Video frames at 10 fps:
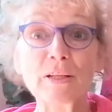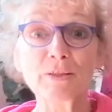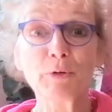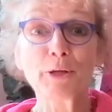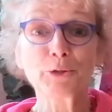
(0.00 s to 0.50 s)

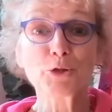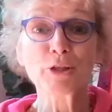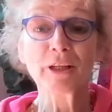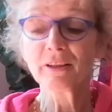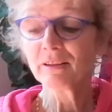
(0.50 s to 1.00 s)
Was für ein
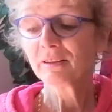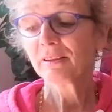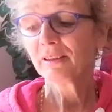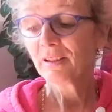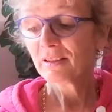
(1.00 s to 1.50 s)
Geschenk,
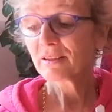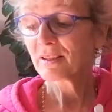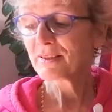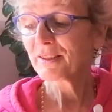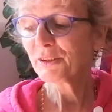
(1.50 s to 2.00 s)

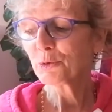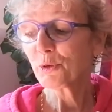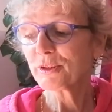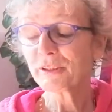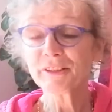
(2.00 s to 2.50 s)
dass ich
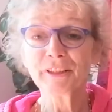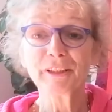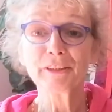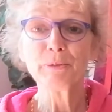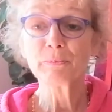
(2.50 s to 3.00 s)
heute in
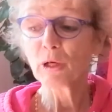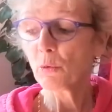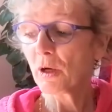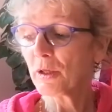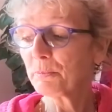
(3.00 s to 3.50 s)
den
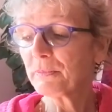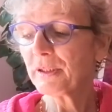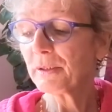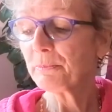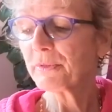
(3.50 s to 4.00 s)
Chiemgauer Alpen
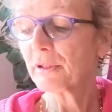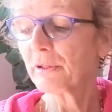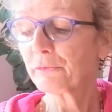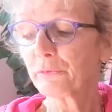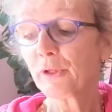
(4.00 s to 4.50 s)
leben
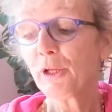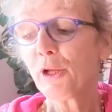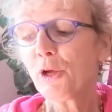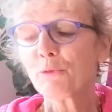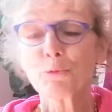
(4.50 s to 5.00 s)
darf,
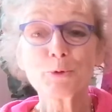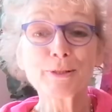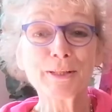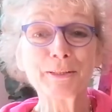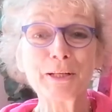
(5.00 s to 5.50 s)
wo
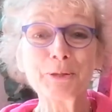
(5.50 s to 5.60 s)
es an